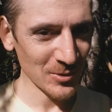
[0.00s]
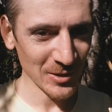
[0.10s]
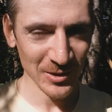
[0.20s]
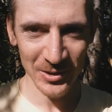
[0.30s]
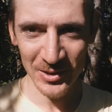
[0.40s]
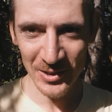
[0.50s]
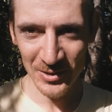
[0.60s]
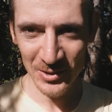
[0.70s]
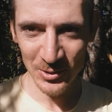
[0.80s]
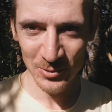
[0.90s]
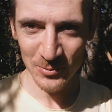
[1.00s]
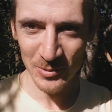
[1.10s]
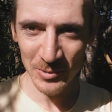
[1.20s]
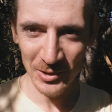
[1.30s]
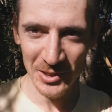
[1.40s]
наверное, иногда делать
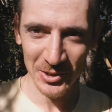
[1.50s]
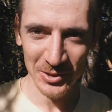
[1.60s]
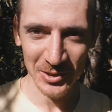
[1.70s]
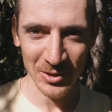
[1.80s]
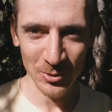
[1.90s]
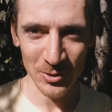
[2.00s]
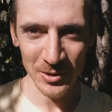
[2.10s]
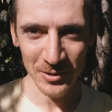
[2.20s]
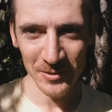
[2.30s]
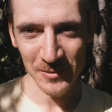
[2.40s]
репортажи с огородика.